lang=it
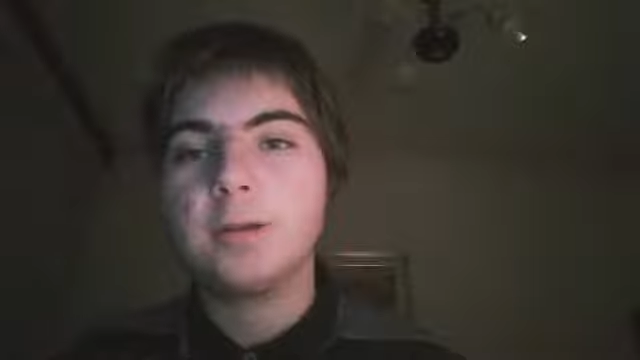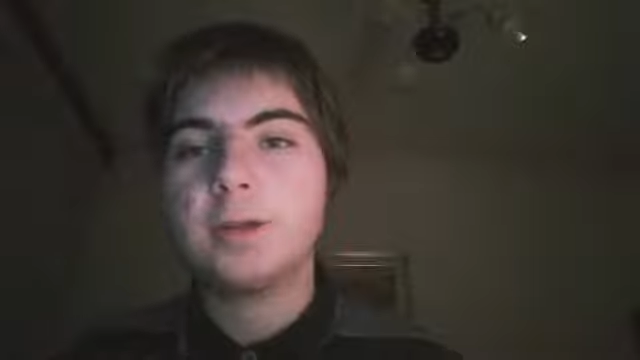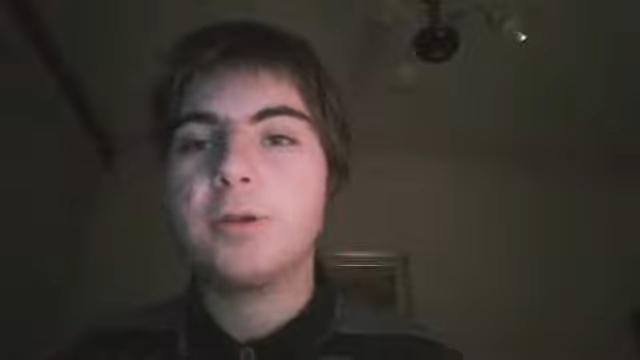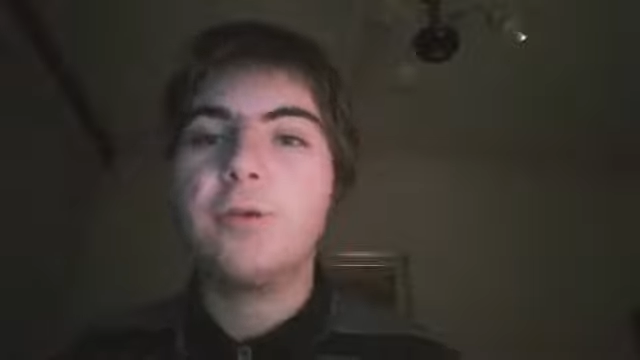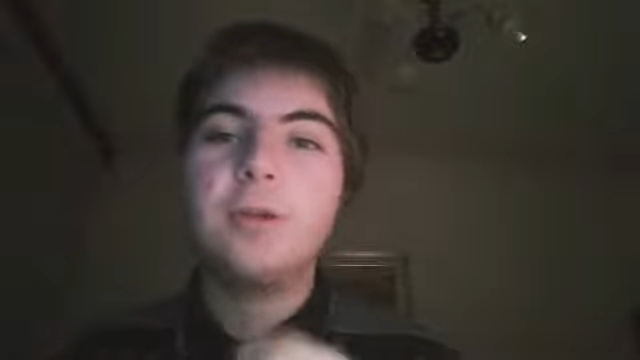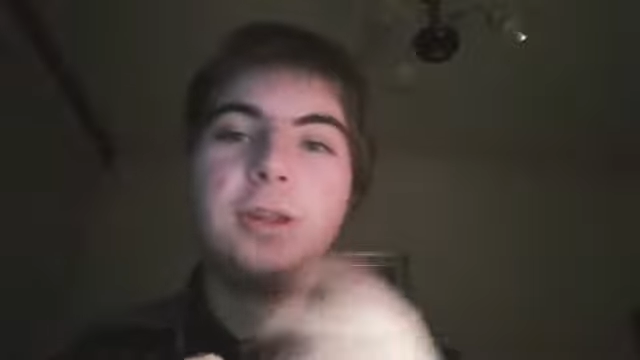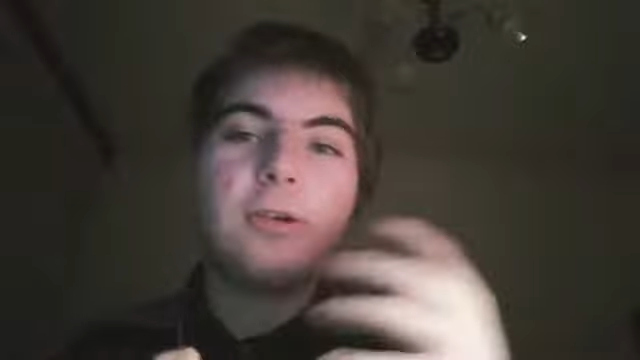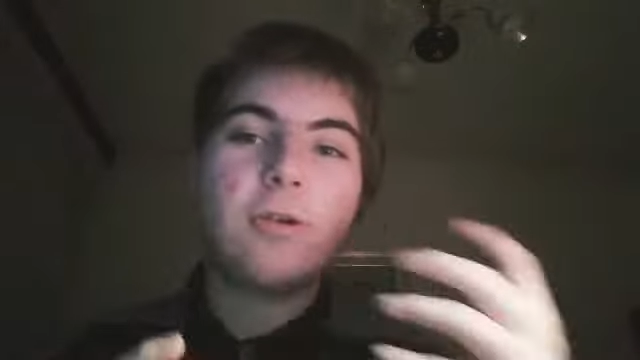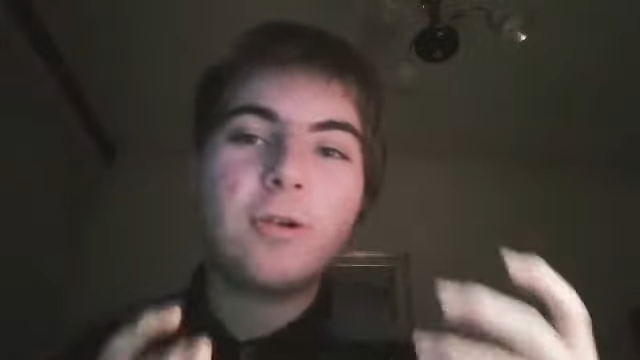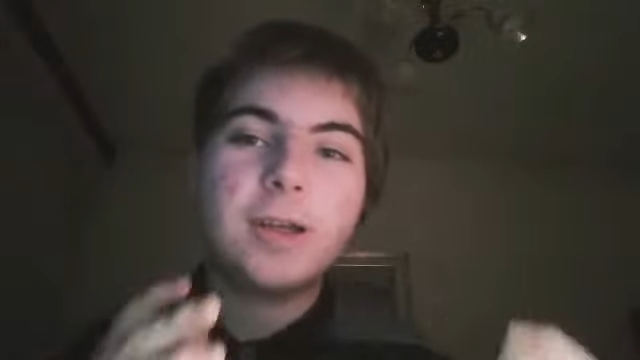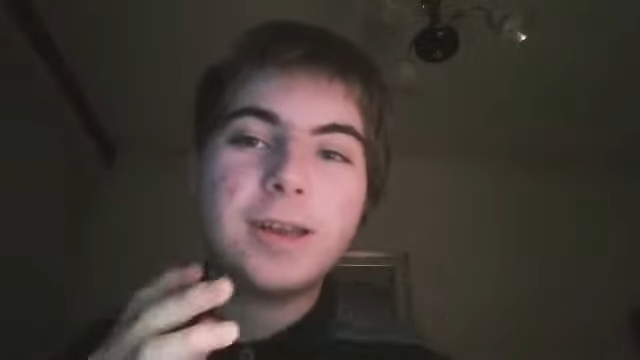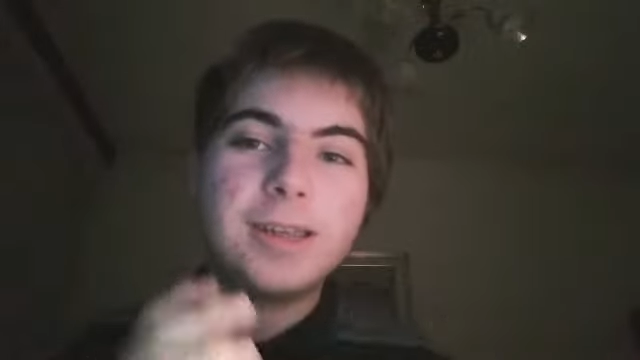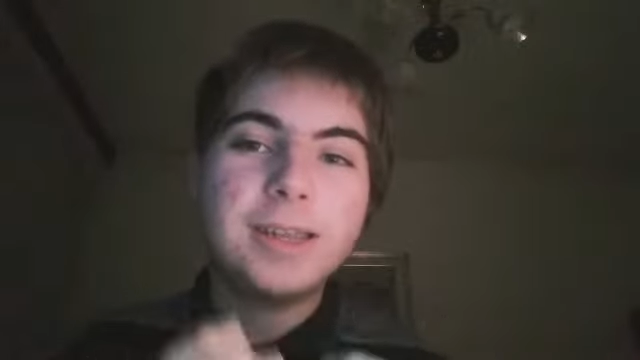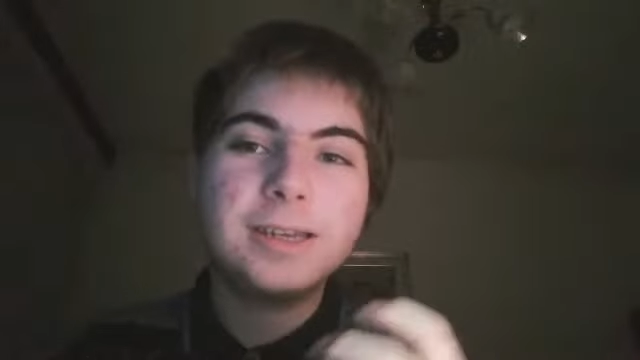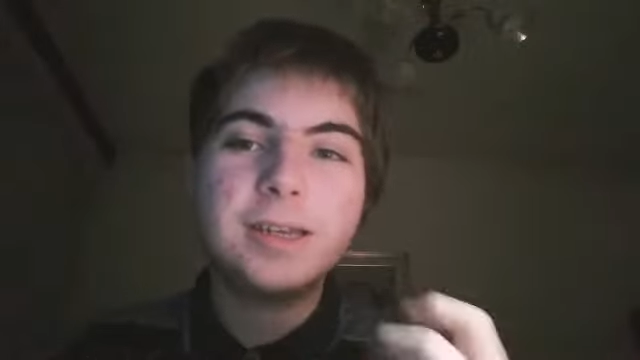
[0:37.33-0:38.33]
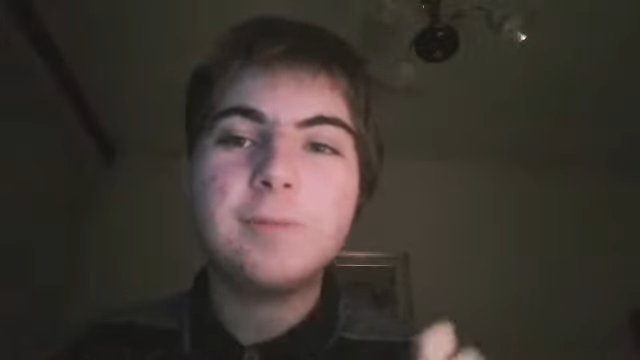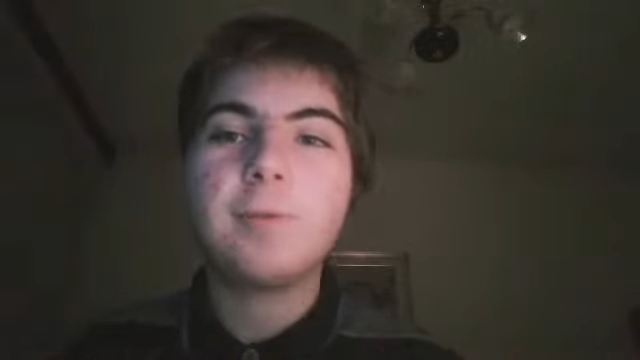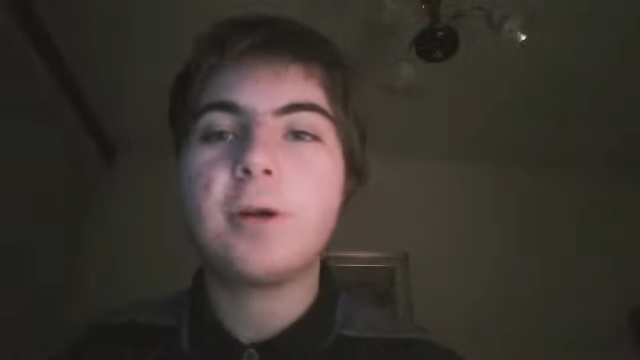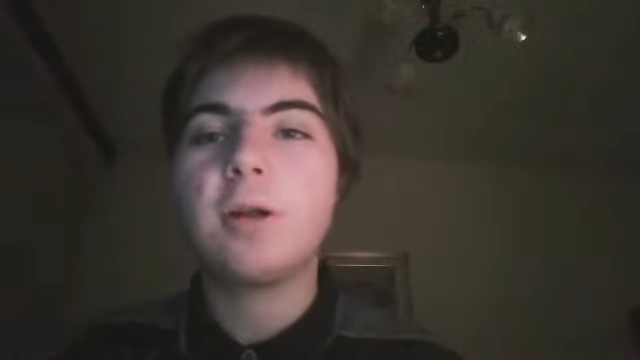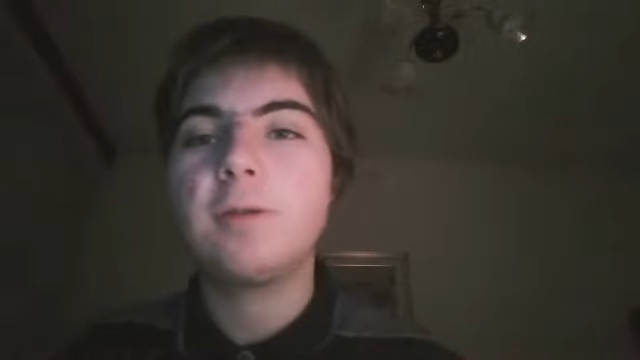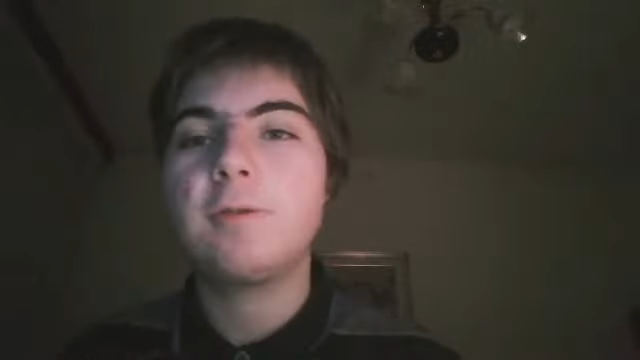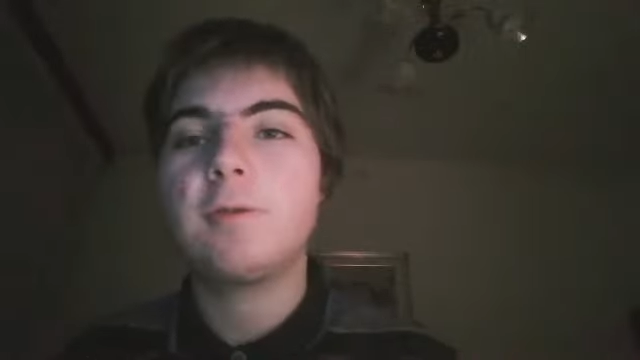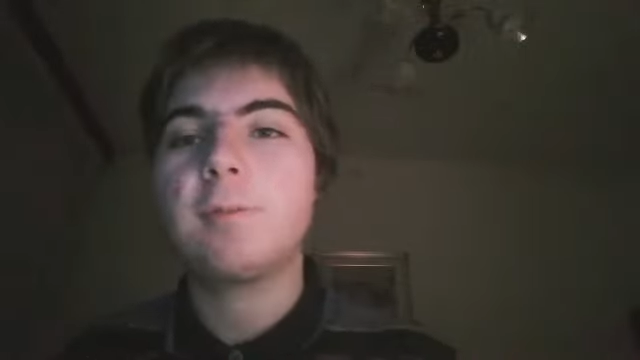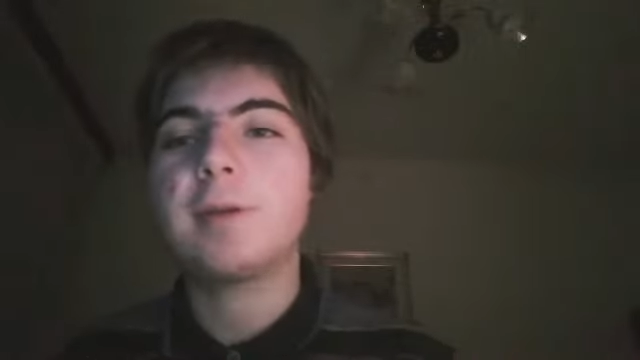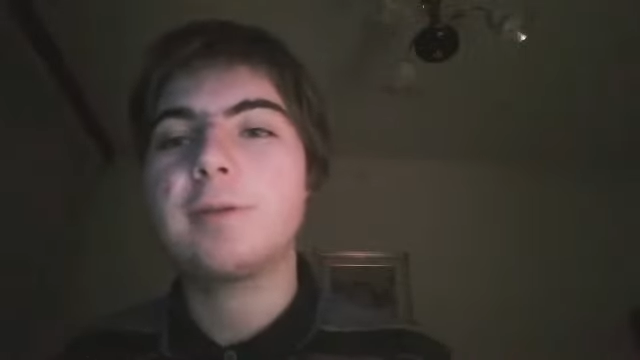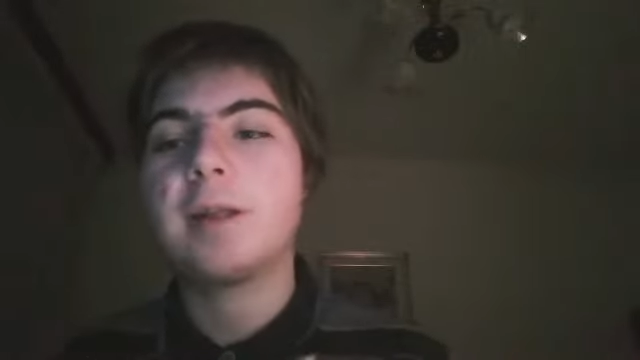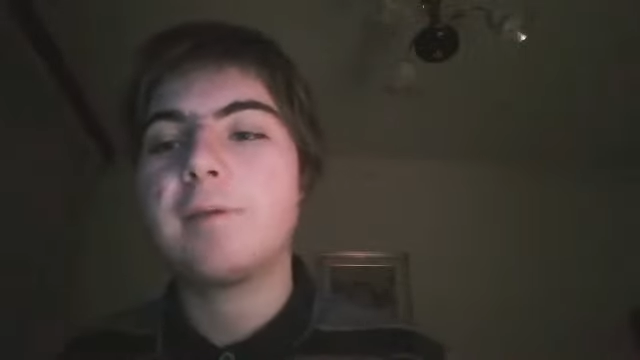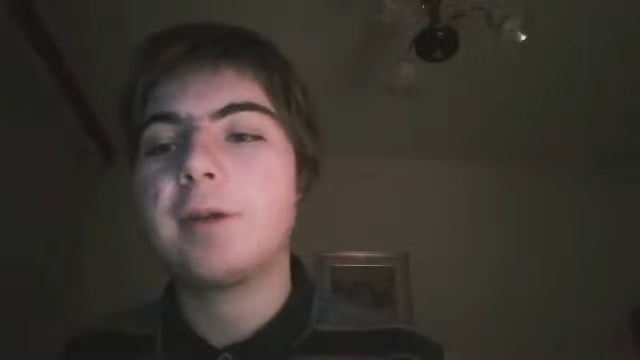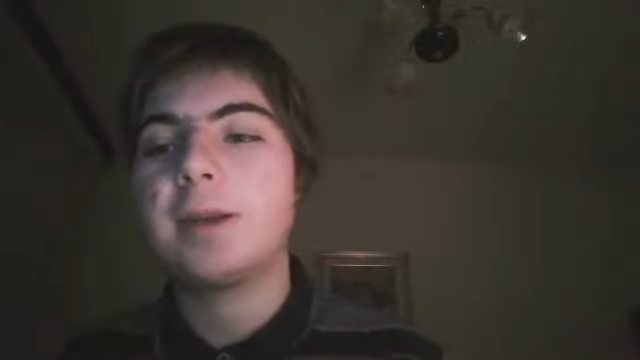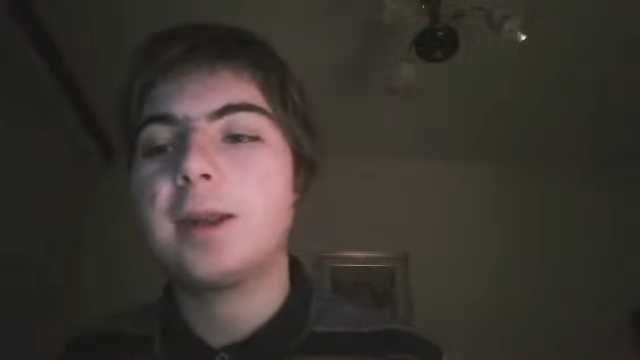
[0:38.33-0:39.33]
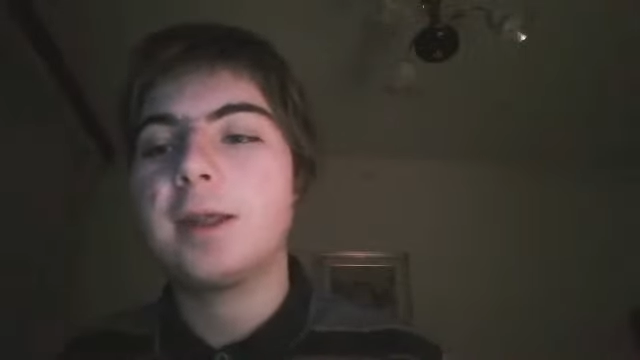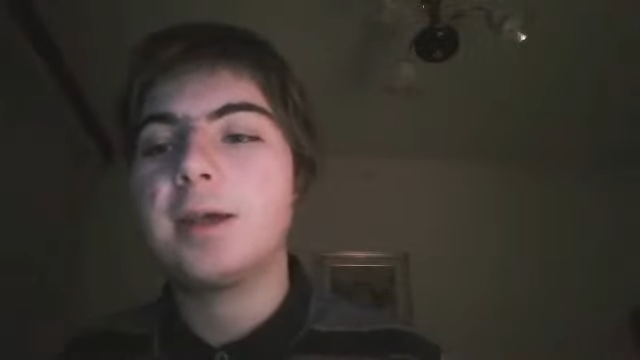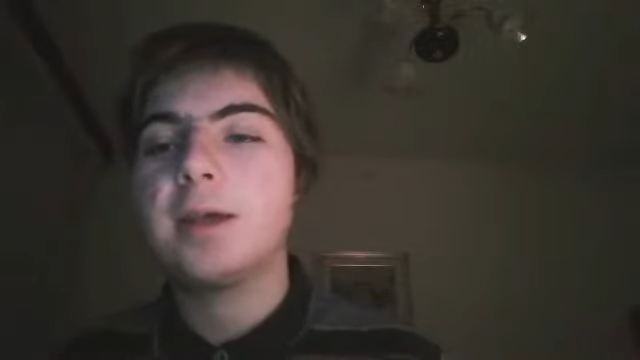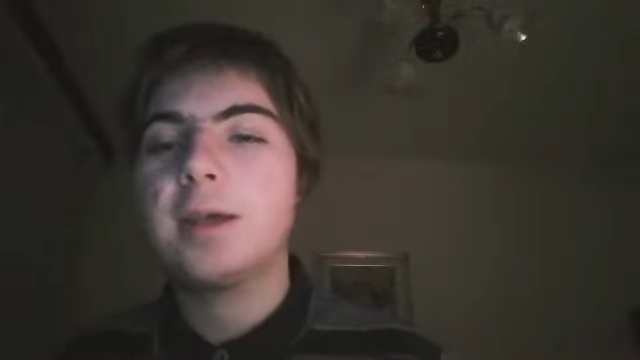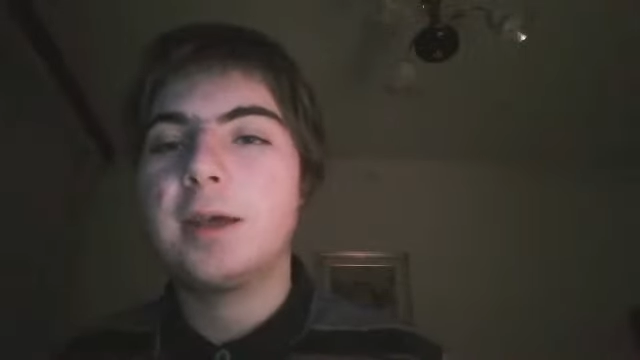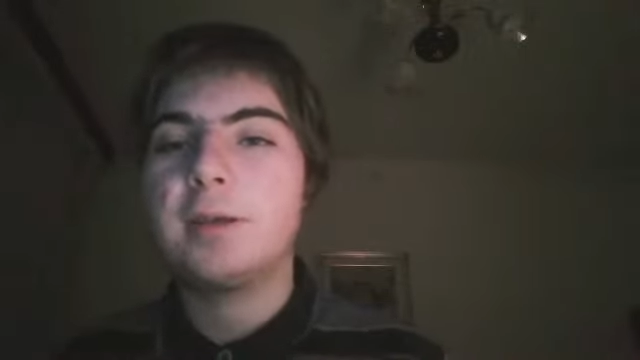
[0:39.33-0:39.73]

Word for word: cioè non dico crisi, però insomma stava,